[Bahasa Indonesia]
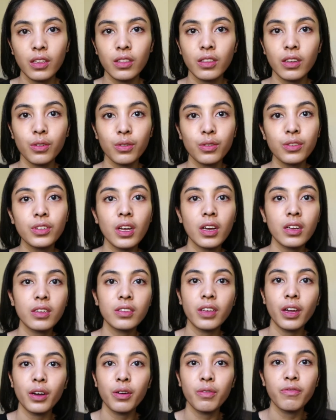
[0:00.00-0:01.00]
terus yang
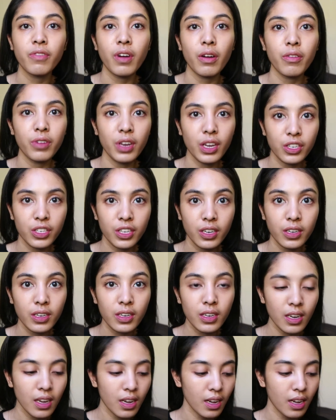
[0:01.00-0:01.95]
serum foundation